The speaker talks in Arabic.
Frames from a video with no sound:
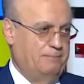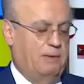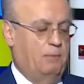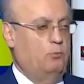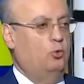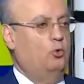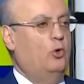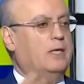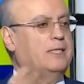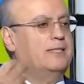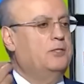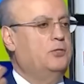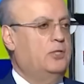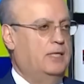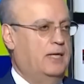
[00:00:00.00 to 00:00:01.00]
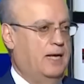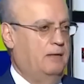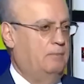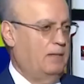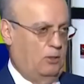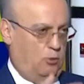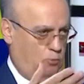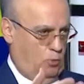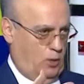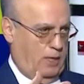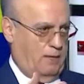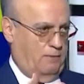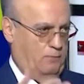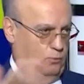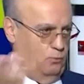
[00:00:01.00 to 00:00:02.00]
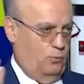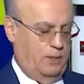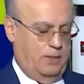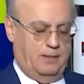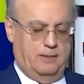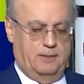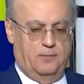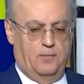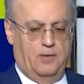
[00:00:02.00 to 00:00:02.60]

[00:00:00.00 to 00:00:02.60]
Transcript: ممنوع تجي لي منه موقف هو يعني